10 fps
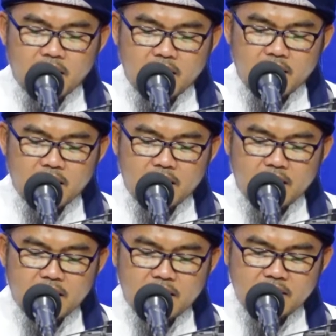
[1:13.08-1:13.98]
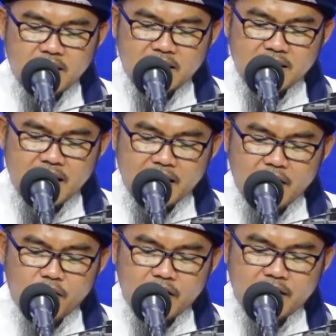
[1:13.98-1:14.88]
uh, yang
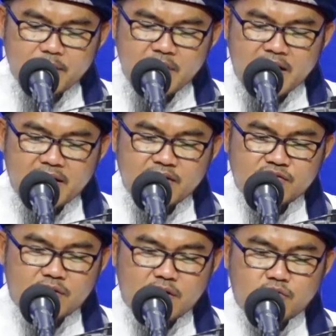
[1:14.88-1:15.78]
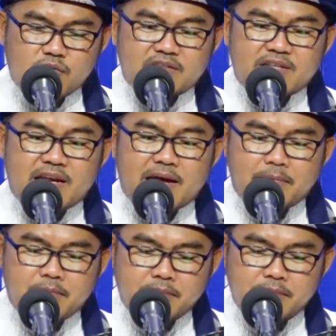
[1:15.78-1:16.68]
dilarang oleh Nabi Ali Shallallahu
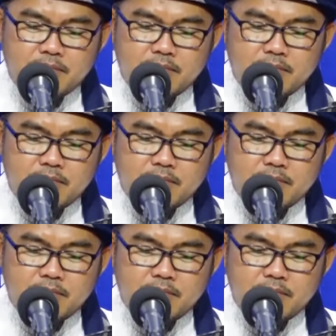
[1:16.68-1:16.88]
Wasallam